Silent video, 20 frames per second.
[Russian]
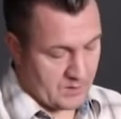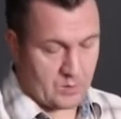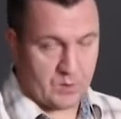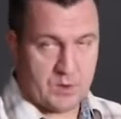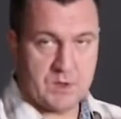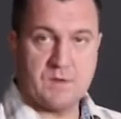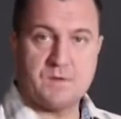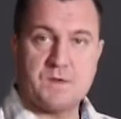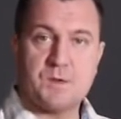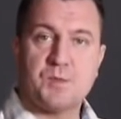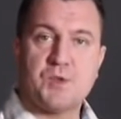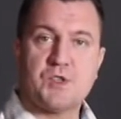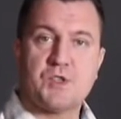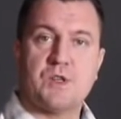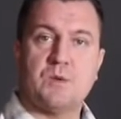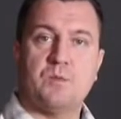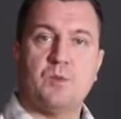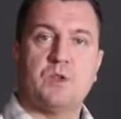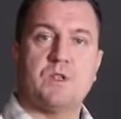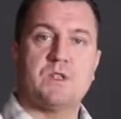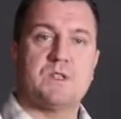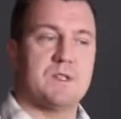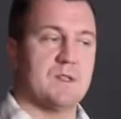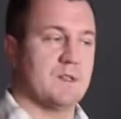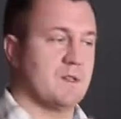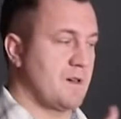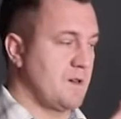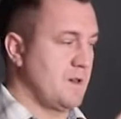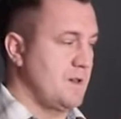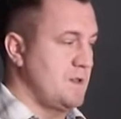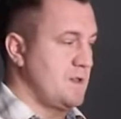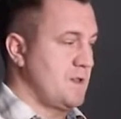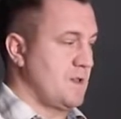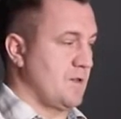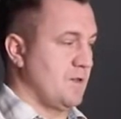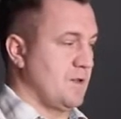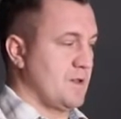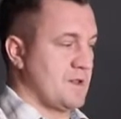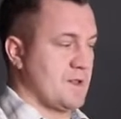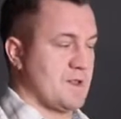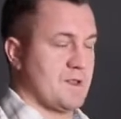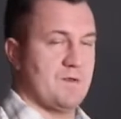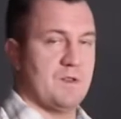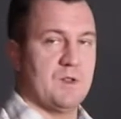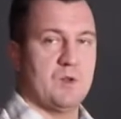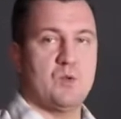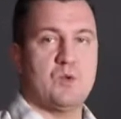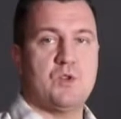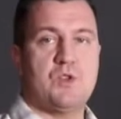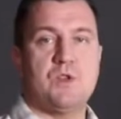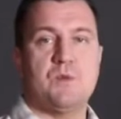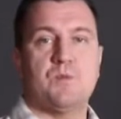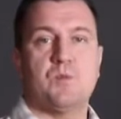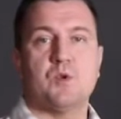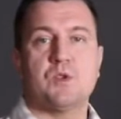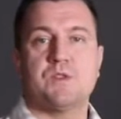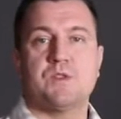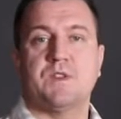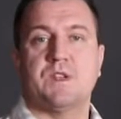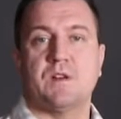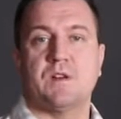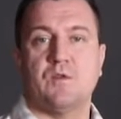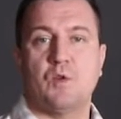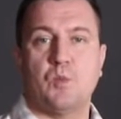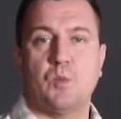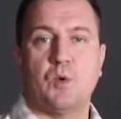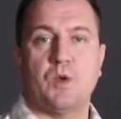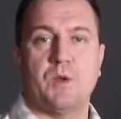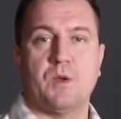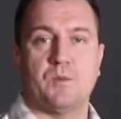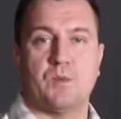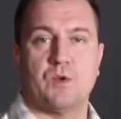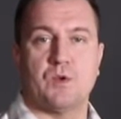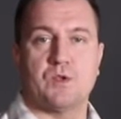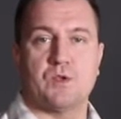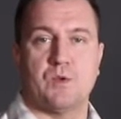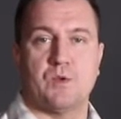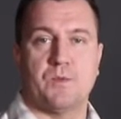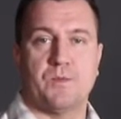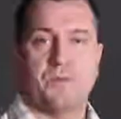То есть вспышка будет синхронизироваться с ведущей по световому импульсу.